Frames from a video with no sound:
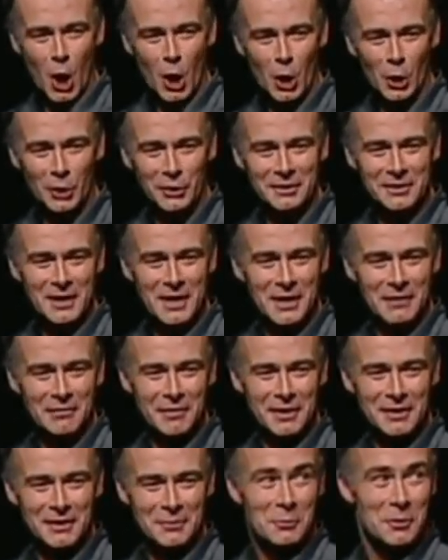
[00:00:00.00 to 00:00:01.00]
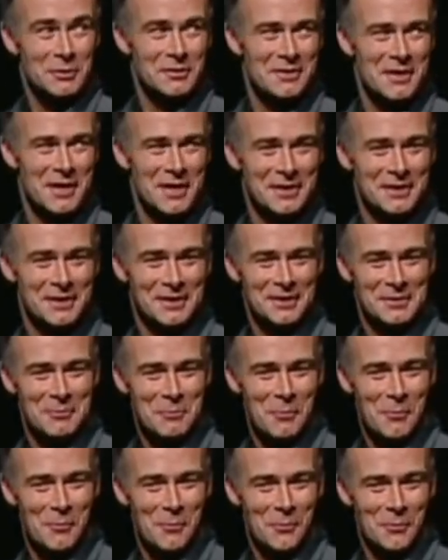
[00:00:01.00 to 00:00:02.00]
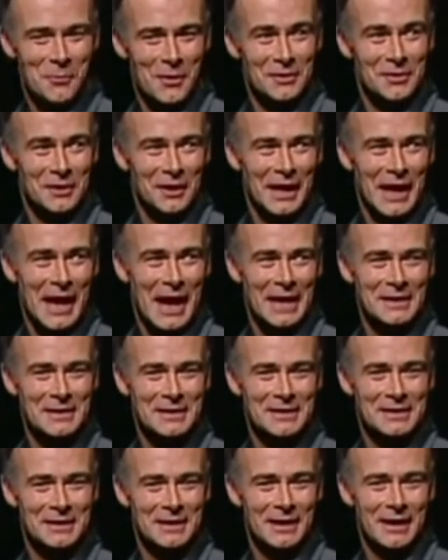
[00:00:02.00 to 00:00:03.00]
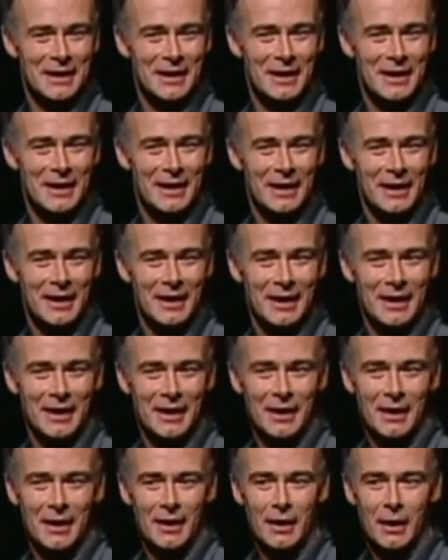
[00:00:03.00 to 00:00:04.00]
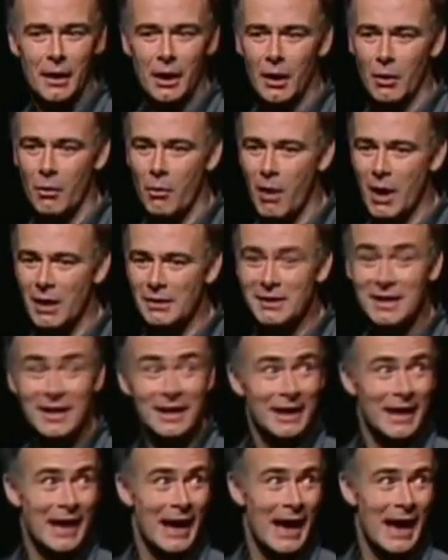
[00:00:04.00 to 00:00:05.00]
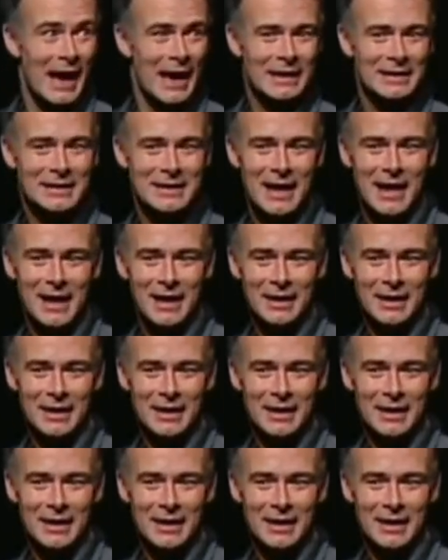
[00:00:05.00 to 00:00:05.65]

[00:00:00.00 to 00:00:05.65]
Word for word: Look, David, what's this? It's a cat. Uh, what cat